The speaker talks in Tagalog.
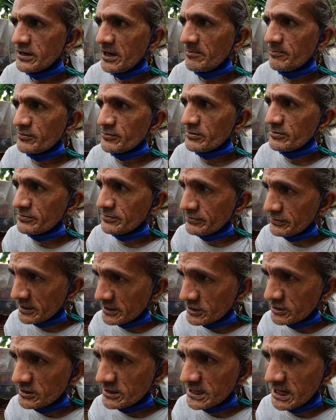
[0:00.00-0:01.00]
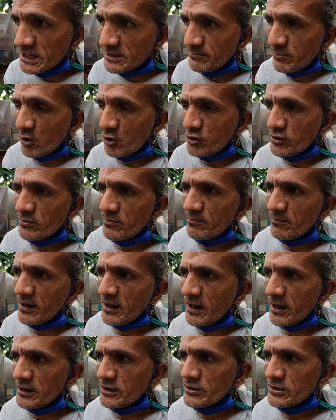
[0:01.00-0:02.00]
Tapos, tapos naghanap ako ng
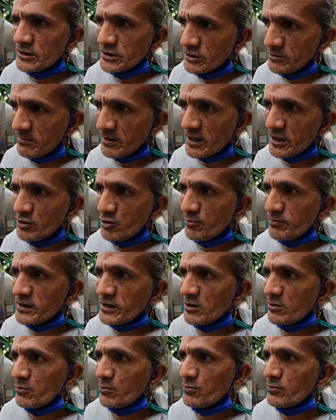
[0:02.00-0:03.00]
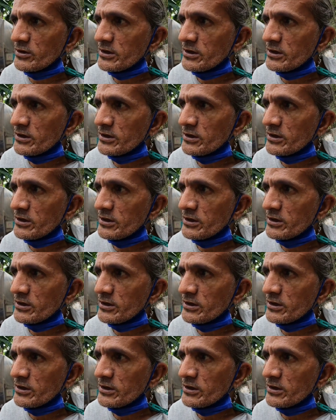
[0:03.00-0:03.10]
mga, yung mga lupa na,